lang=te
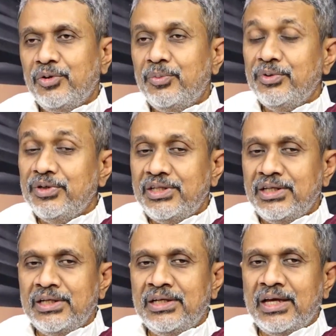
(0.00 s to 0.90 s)
ఇప్పుడు
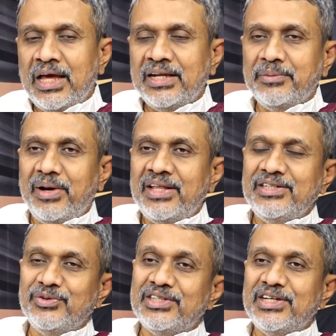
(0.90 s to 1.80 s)
ఇది ఆయనకు
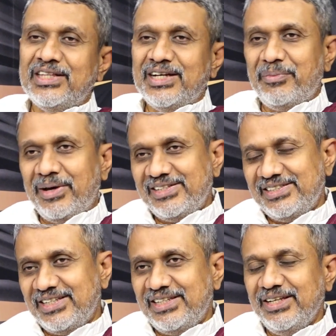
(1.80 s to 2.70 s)
బాధించి వ్యక్తిగతంగా
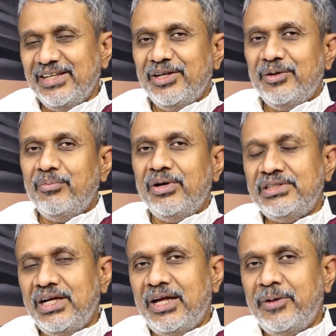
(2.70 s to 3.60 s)
బాధించేది
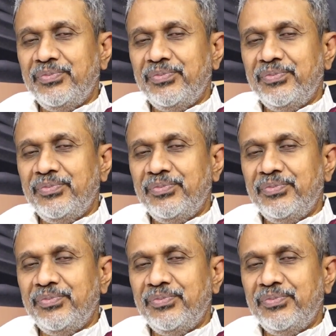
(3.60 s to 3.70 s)
బహుశా